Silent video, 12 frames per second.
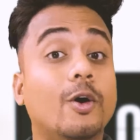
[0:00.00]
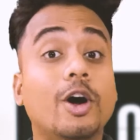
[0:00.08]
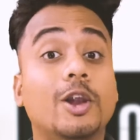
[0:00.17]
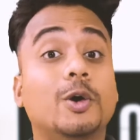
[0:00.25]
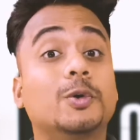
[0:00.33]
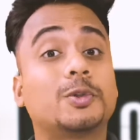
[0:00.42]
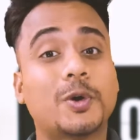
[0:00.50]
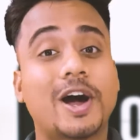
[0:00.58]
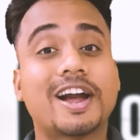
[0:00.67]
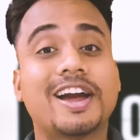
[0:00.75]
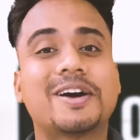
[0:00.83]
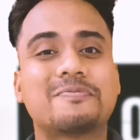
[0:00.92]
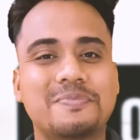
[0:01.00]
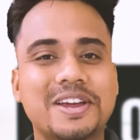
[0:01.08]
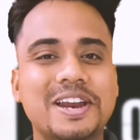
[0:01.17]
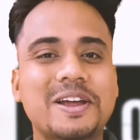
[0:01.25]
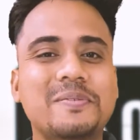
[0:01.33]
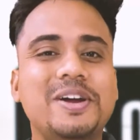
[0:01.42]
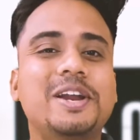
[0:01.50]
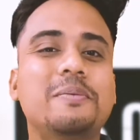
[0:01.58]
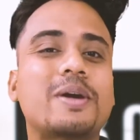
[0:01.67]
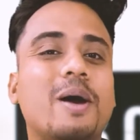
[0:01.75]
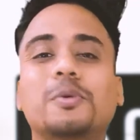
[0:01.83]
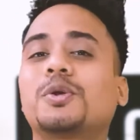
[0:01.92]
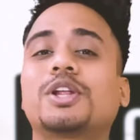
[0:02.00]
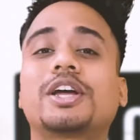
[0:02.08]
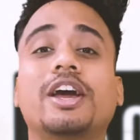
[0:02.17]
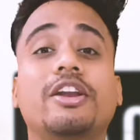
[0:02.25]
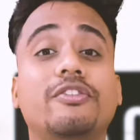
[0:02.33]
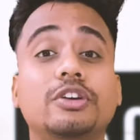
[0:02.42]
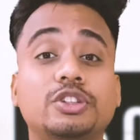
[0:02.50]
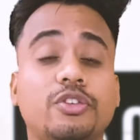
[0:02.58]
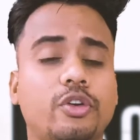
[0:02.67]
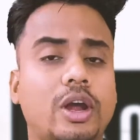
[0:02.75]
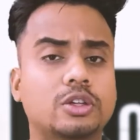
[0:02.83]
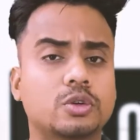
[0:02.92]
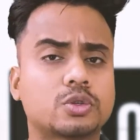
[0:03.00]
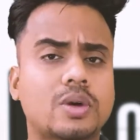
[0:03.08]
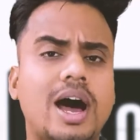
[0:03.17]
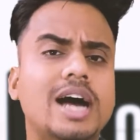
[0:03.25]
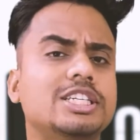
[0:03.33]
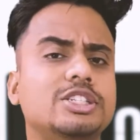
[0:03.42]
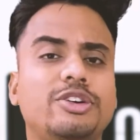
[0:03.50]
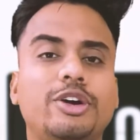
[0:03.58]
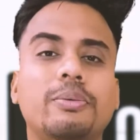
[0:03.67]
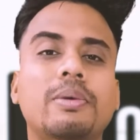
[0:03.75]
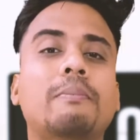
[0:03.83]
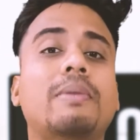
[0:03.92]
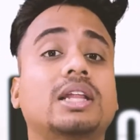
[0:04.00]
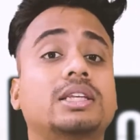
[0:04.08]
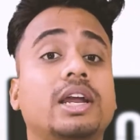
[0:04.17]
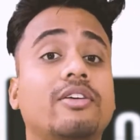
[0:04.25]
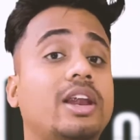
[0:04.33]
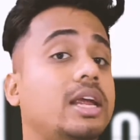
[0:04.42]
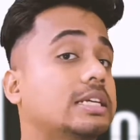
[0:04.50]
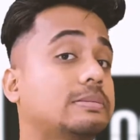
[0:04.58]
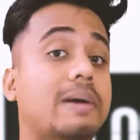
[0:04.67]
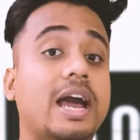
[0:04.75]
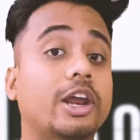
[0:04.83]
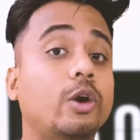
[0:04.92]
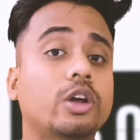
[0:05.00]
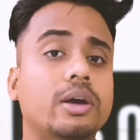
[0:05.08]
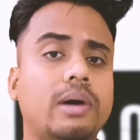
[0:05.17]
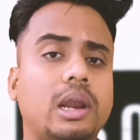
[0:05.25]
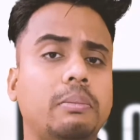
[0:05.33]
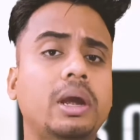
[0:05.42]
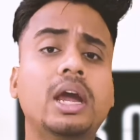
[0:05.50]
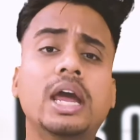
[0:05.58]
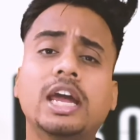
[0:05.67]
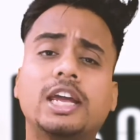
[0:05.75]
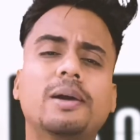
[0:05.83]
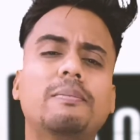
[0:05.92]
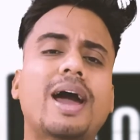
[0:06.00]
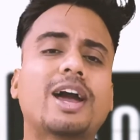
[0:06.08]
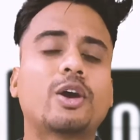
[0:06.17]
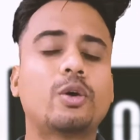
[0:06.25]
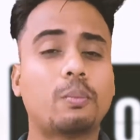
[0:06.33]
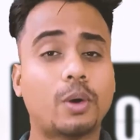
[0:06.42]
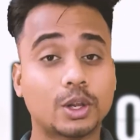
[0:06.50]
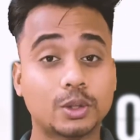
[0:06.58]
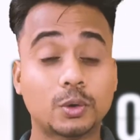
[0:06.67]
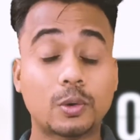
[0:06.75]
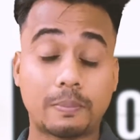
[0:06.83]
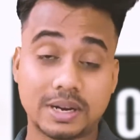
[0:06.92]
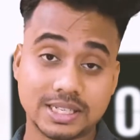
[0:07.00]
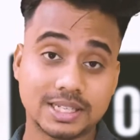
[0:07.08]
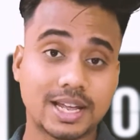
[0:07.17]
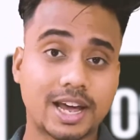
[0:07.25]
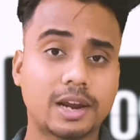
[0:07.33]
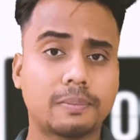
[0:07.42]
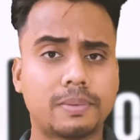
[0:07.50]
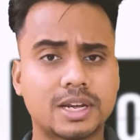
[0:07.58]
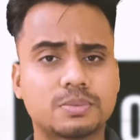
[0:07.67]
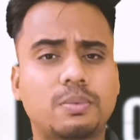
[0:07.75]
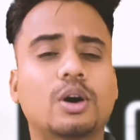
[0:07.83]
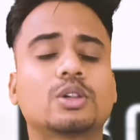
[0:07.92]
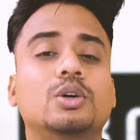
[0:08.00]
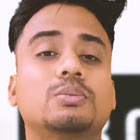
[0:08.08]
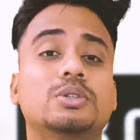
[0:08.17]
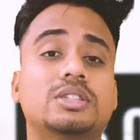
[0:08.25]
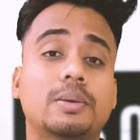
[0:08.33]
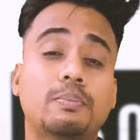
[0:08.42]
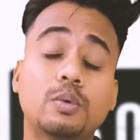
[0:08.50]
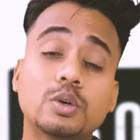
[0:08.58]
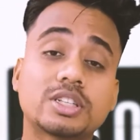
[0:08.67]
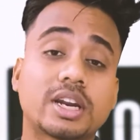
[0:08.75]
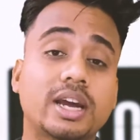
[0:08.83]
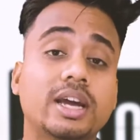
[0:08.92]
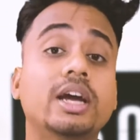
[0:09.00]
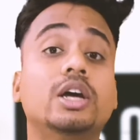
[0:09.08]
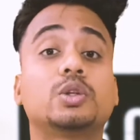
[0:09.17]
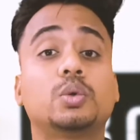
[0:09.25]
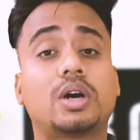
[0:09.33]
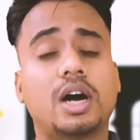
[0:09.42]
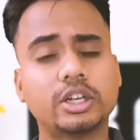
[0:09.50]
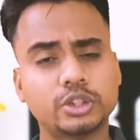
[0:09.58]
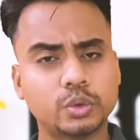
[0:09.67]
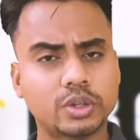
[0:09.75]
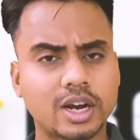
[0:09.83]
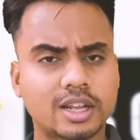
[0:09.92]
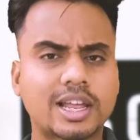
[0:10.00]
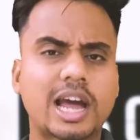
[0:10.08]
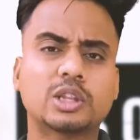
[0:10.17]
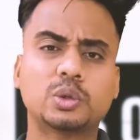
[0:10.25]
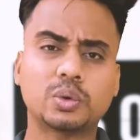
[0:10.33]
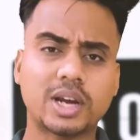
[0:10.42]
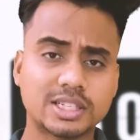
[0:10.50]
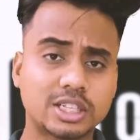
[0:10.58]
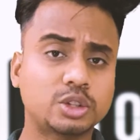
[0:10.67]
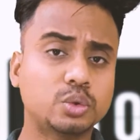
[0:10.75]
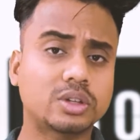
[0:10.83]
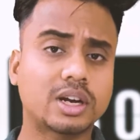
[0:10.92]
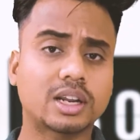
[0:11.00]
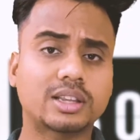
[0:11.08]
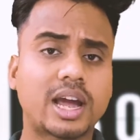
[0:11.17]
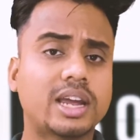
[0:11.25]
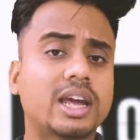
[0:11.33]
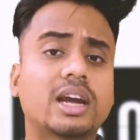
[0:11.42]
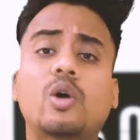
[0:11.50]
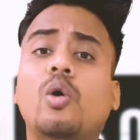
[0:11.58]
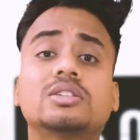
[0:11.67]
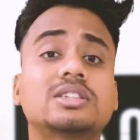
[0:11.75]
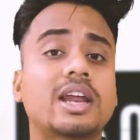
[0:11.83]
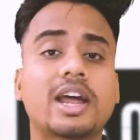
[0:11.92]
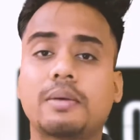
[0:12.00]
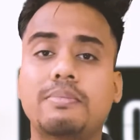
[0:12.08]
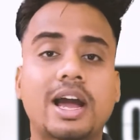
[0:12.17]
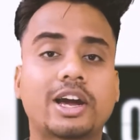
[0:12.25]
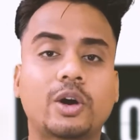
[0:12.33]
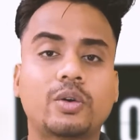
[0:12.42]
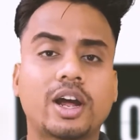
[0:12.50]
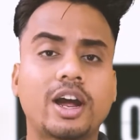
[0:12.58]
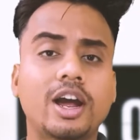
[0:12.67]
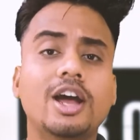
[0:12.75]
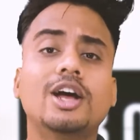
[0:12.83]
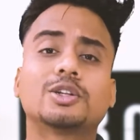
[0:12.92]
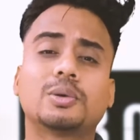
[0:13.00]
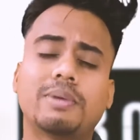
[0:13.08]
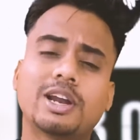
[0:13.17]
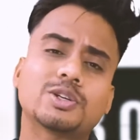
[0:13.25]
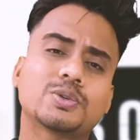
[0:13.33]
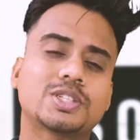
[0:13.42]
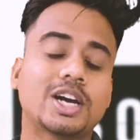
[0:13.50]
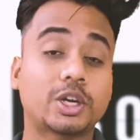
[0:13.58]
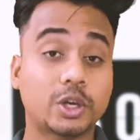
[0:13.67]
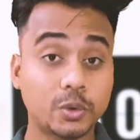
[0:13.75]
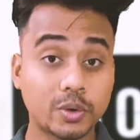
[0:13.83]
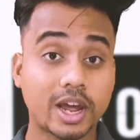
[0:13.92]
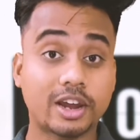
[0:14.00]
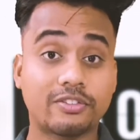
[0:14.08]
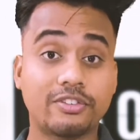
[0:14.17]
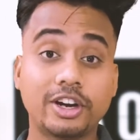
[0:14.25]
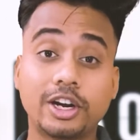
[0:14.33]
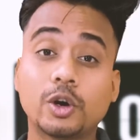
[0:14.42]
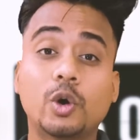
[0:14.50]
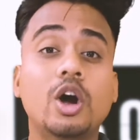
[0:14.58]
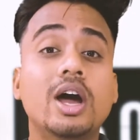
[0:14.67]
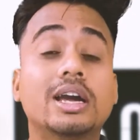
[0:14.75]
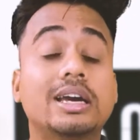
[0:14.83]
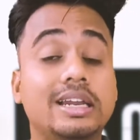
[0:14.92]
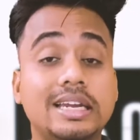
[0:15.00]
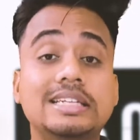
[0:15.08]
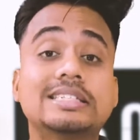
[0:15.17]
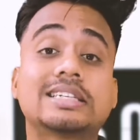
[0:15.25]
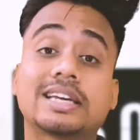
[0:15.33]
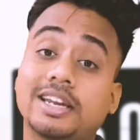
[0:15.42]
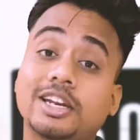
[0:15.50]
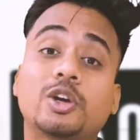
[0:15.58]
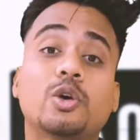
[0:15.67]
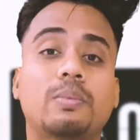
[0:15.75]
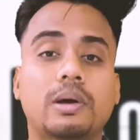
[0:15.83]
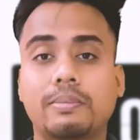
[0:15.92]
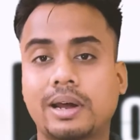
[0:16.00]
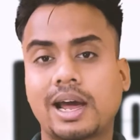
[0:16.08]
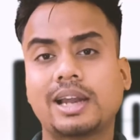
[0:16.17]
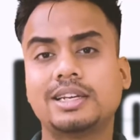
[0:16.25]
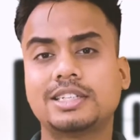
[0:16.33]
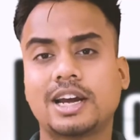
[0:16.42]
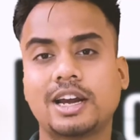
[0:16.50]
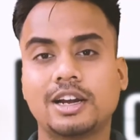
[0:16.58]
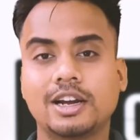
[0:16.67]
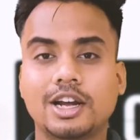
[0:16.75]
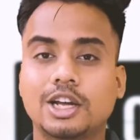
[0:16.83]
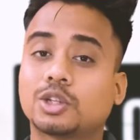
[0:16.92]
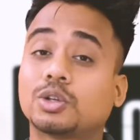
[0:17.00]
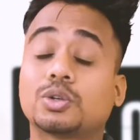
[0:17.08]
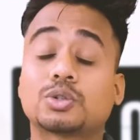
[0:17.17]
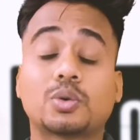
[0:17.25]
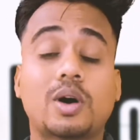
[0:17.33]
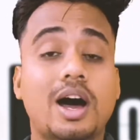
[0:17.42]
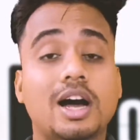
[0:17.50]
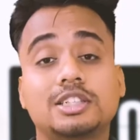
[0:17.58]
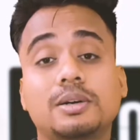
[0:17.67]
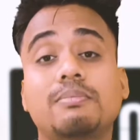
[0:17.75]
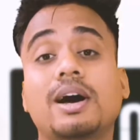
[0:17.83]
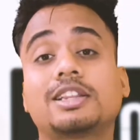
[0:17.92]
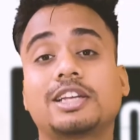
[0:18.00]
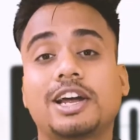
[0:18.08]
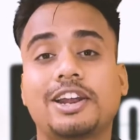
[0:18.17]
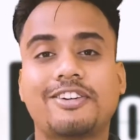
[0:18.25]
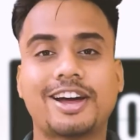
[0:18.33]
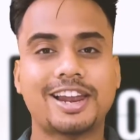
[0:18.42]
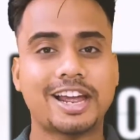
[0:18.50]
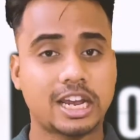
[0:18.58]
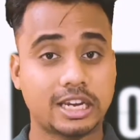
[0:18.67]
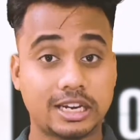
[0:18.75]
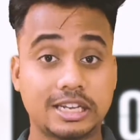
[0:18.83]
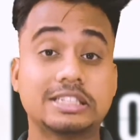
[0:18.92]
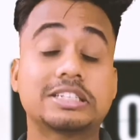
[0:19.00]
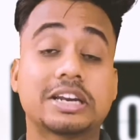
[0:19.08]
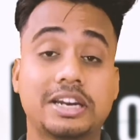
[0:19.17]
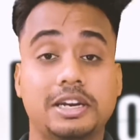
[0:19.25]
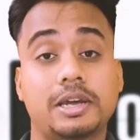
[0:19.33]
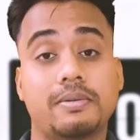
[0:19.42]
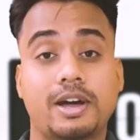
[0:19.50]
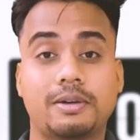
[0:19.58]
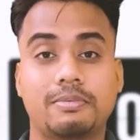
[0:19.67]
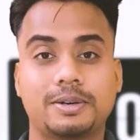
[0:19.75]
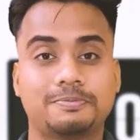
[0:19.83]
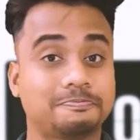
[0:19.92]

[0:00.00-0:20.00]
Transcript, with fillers: ओ हेलो तो आ गए आप मेरा नाम है एडीपी आप लोग देखें रिव्यू शुभ दोस्तों आज इस वीडियो में हम बात करने वाले हैं इस बैकग्राउंड के बारे में ये बैकग्राउंड बहुत लोगों को पसंद आ रहा है प्लस बहुत लोग मुझसे पूछ रहे हैं तू कहाँ शूट करता है तू कैसे शूट करता है ये कौन सा नया बैकग्राउंड है तो मैंने सोचा क्यों ना एक वीडियो ग्रीन स्क्रीन के ऊपर बना ली जाए तो दोस्तों आज हम बात करने वाले हैं ग्रीन स्क्रीन के बारे में